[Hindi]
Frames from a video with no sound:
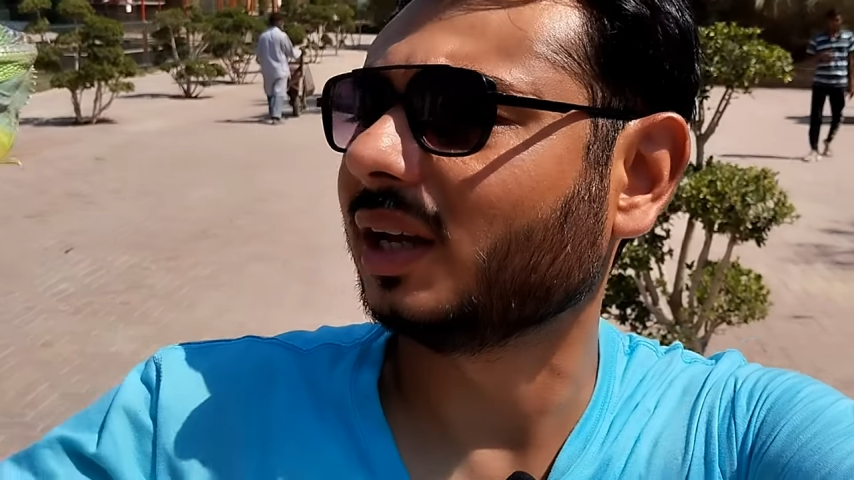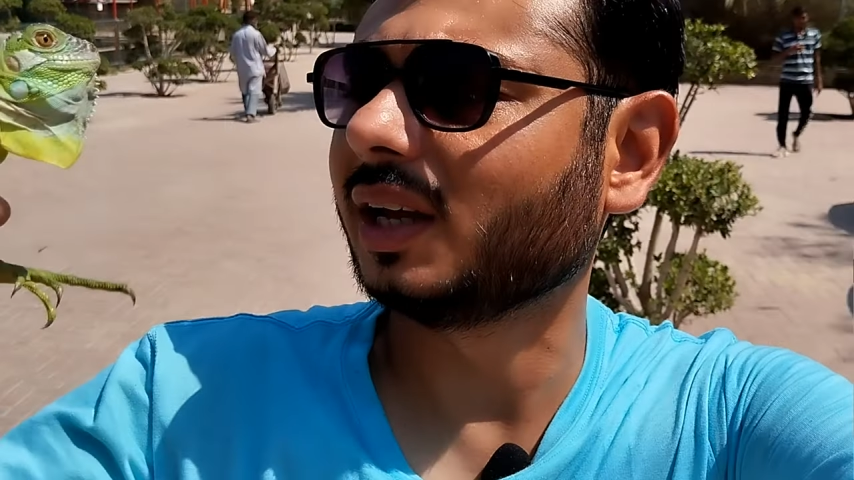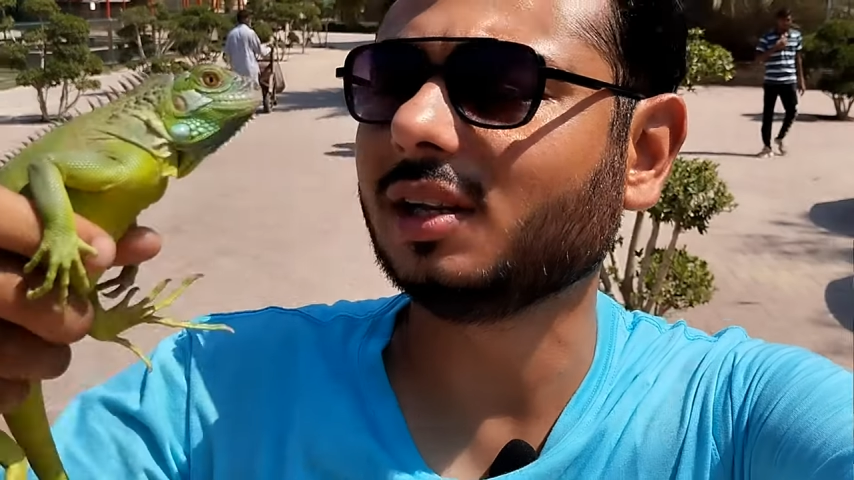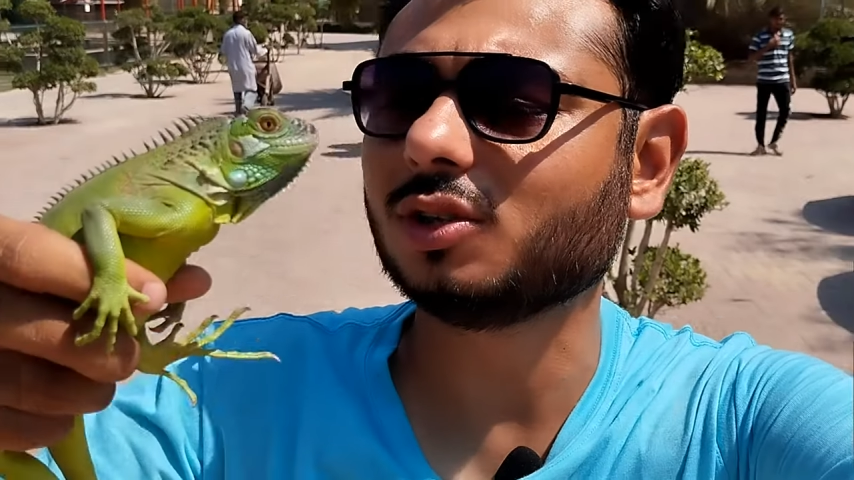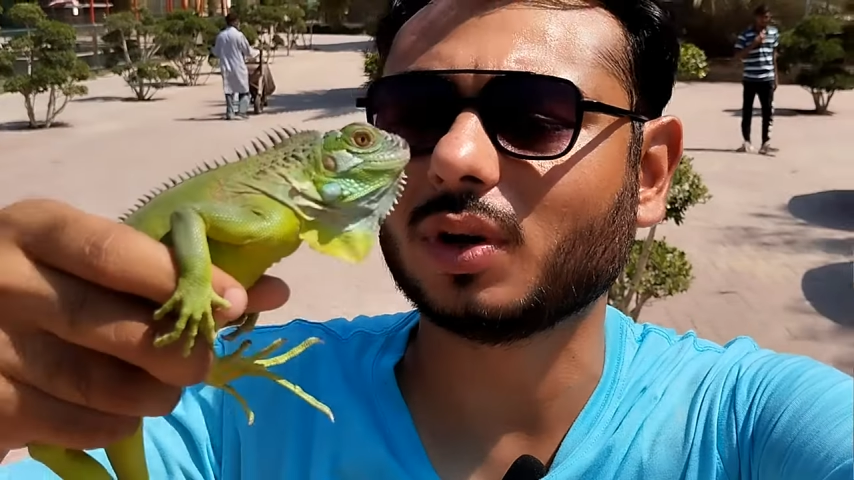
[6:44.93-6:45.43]

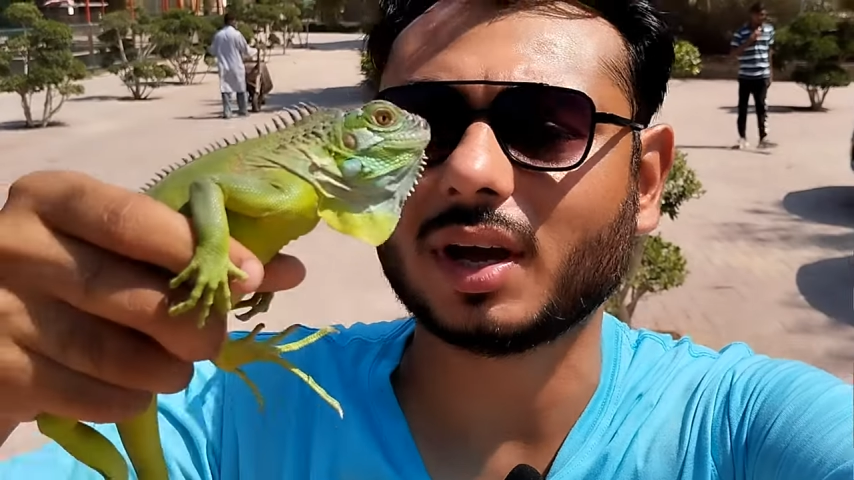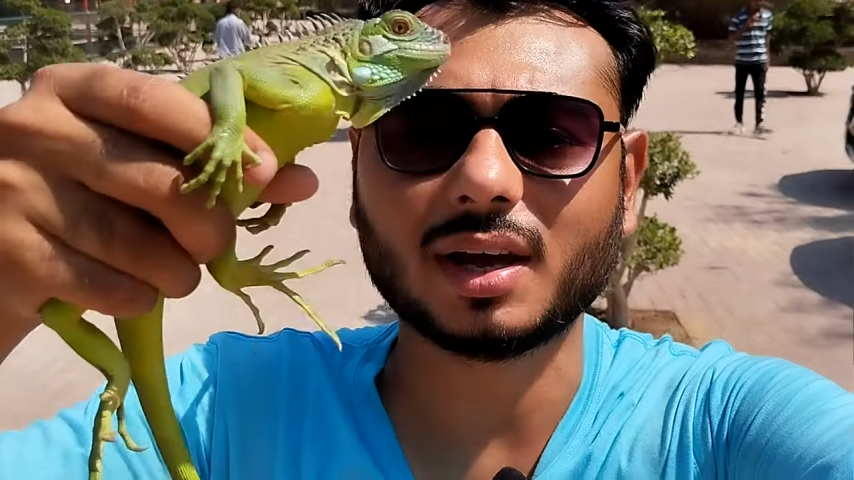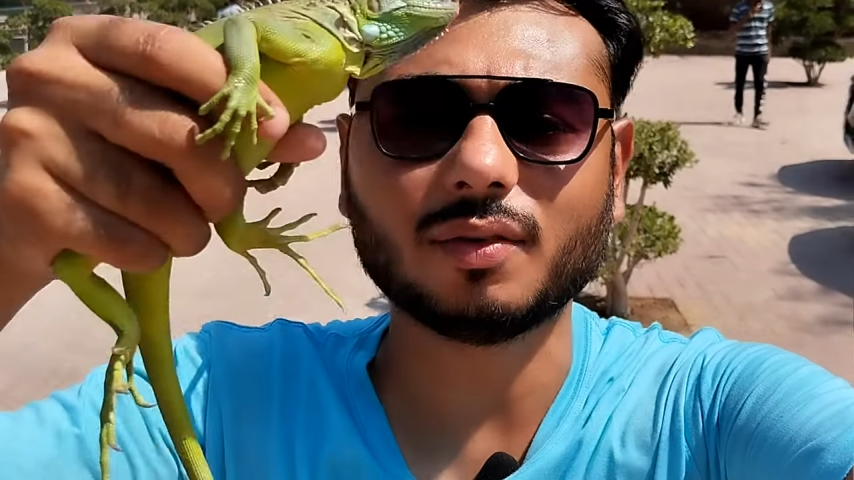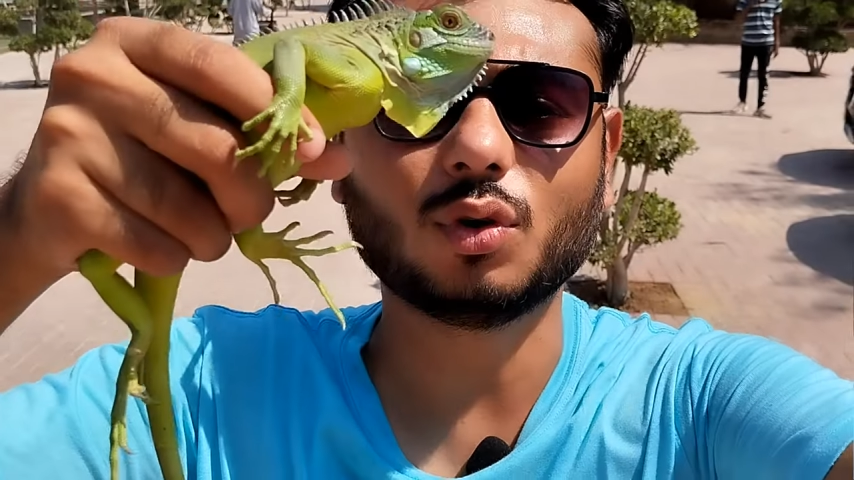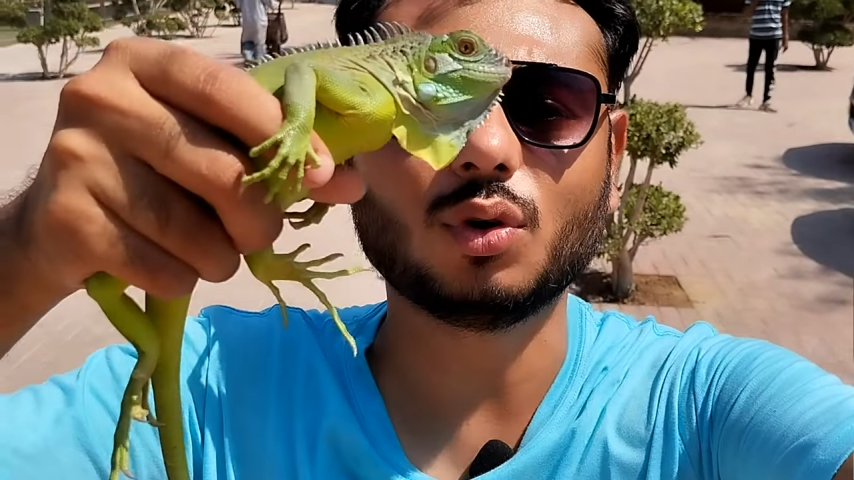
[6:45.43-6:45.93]
टेल जो
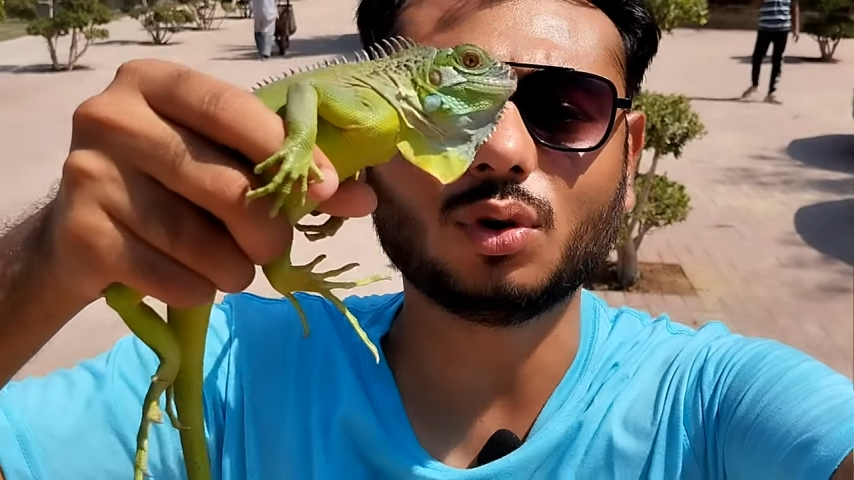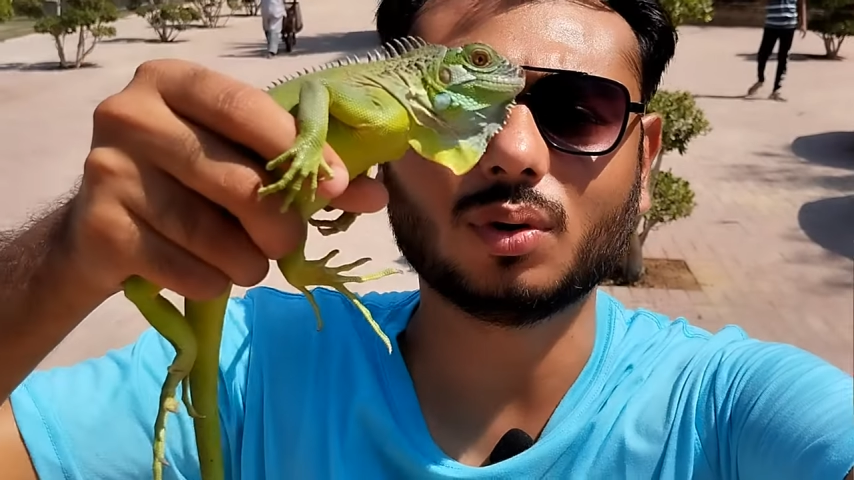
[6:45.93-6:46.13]
है वो